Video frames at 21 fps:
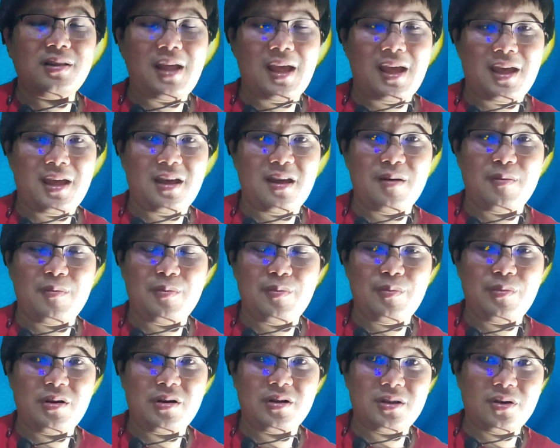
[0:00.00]
แต่
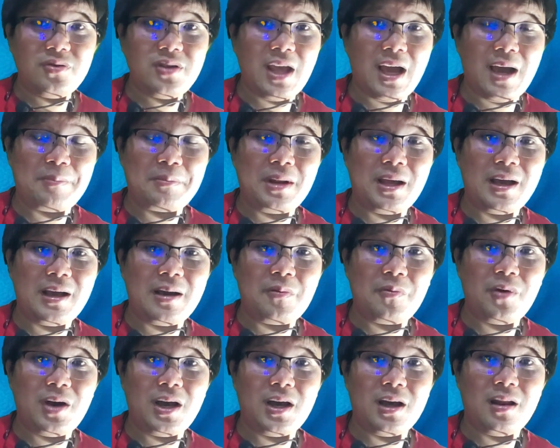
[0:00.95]
ก็ต้องย้ำนะครั
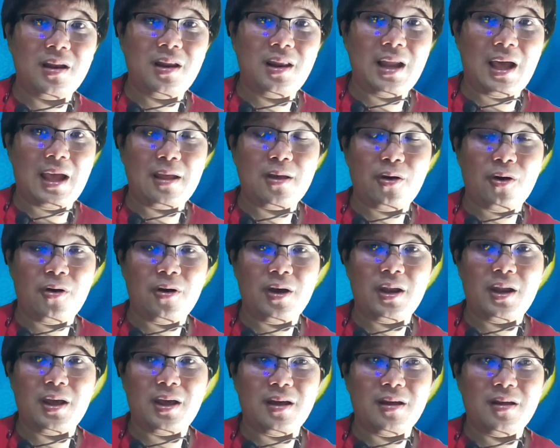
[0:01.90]
บว่าไลท์คอ
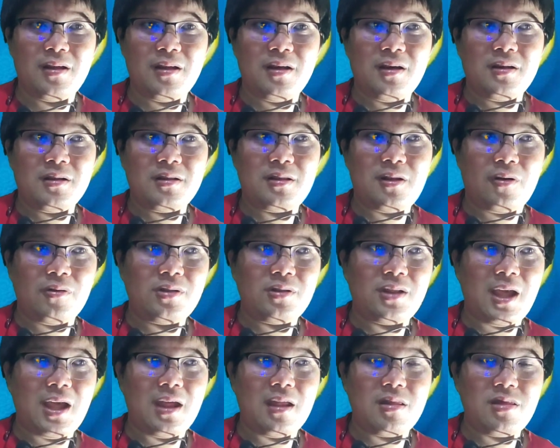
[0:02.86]
ยเนี่ย ต้อง
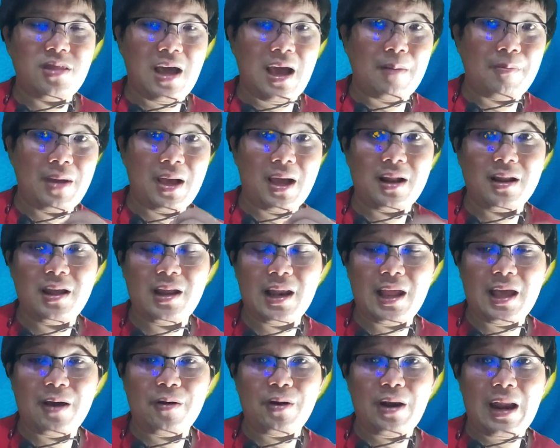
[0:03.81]
แต่ 3 ครั้งที่
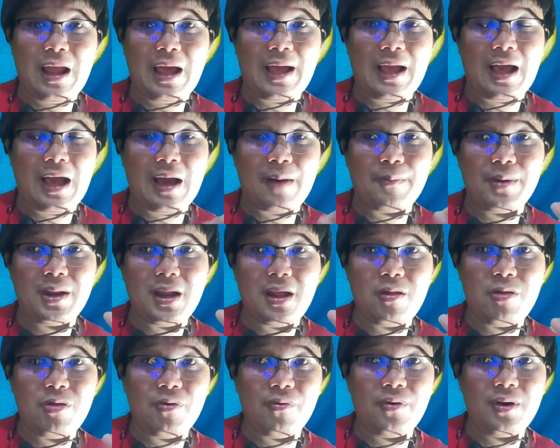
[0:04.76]
แล้ว ราคาไม่
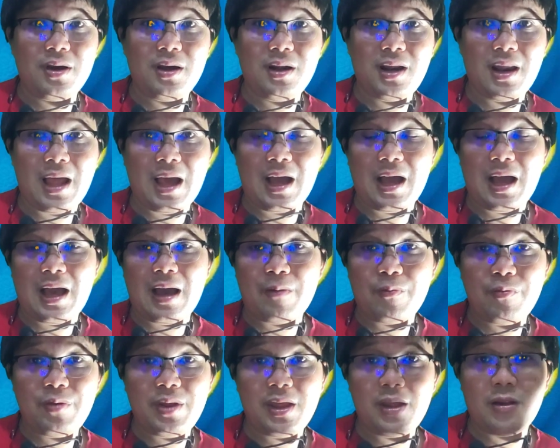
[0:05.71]
ได้สูงขึ้นหลังฮา
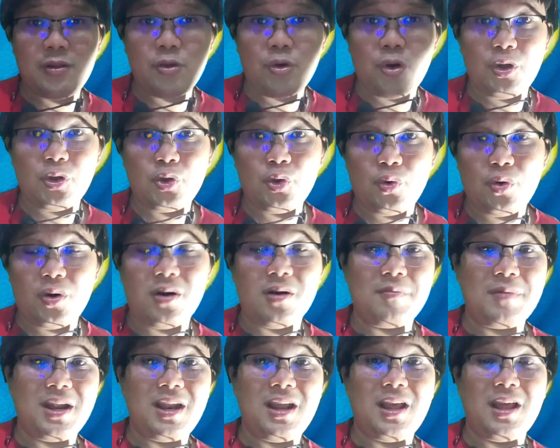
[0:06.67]
วิ่งโดยตัว
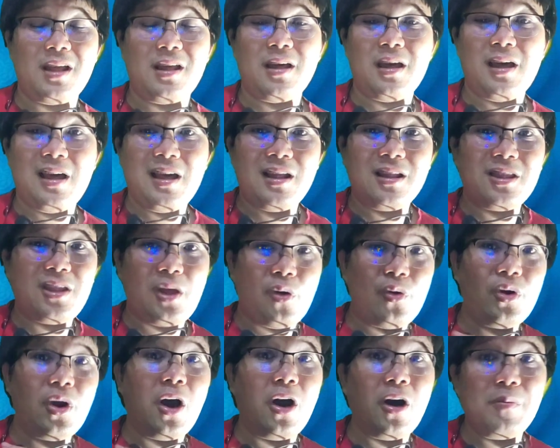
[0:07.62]
ของมันเอง
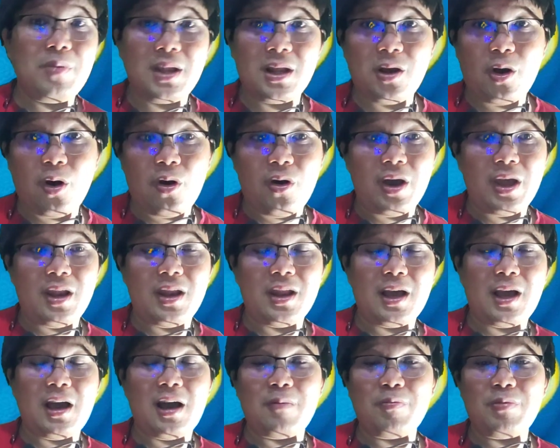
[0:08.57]
ต้องรอบิตคอย
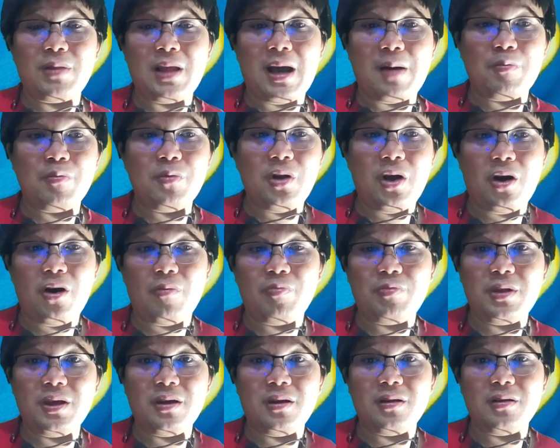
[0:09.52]
นะครับทำรอบ
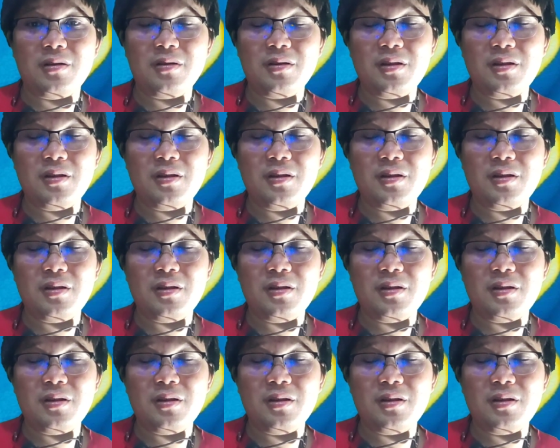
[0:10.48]
ถึง